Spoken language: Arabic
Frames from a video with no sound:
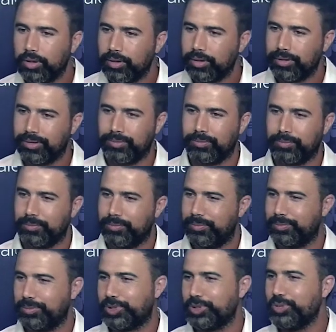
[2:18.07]
بينالتي
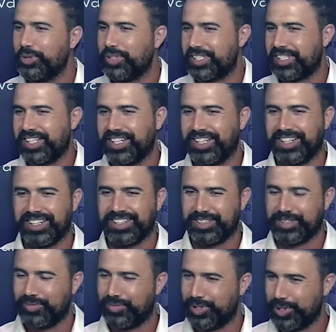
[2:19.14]
وحمراء توا تعمل فوت
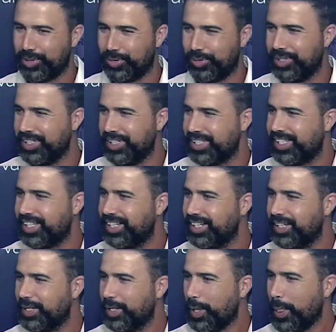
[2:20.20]
لا
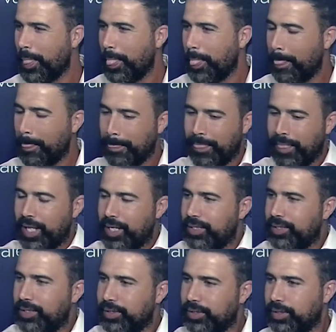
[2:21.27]
دوزيام سانكسيون هي لا
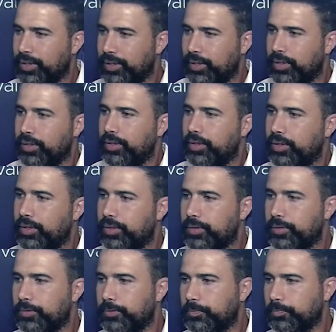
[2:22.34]
سانكسيون ادمينستراتيف
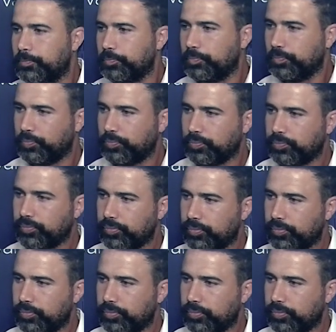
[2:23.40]
تتنحى تتعوض